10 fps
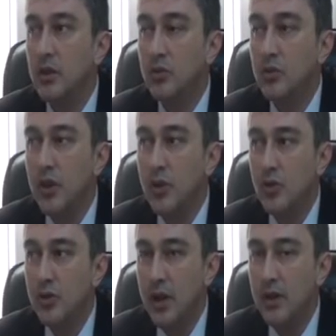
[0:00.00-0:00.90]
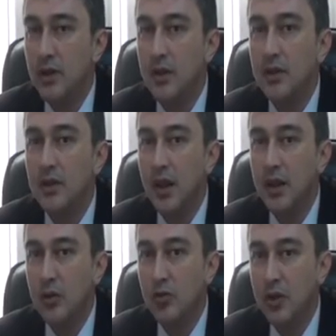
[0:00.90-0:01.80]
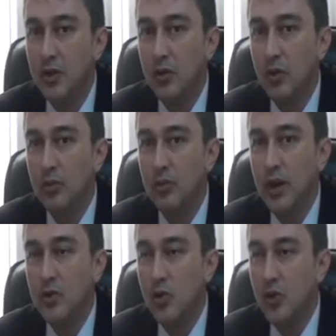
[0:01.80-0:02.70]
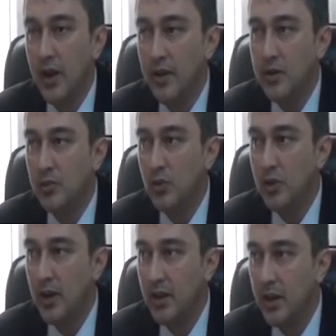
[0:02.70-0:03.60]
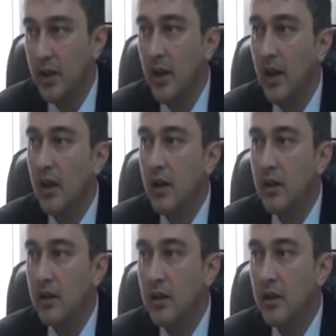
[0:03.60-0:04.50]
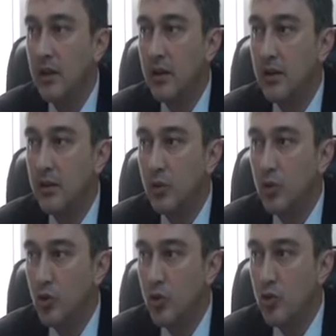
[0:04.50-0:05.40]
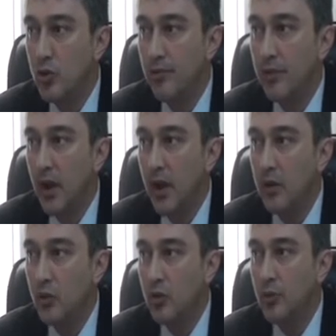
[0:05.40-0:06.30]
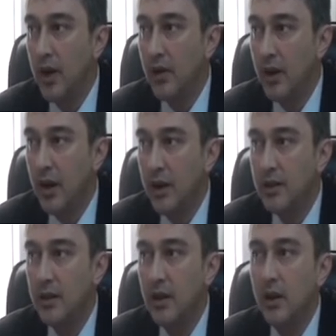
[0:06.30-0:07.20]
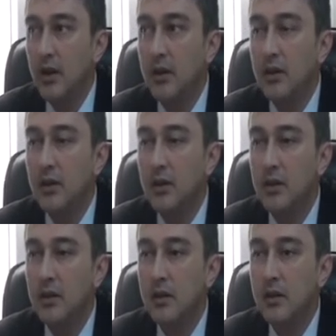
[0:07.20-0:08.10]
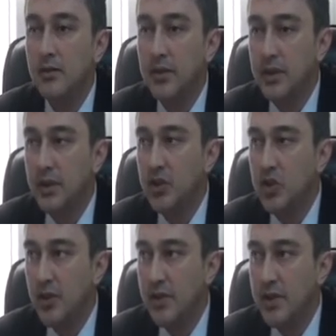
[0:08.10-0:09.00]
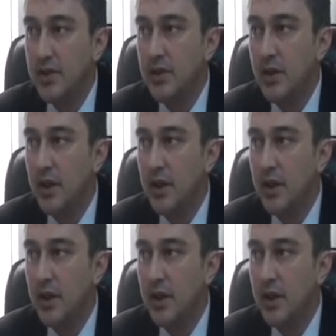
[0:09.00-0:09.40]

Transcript: düzeyi yüksek e, gıdalar tüketiliyor. Bunlar çok yanlış. Bunun yerine kuru üzüm, kuru meyveler, fındık, ceviz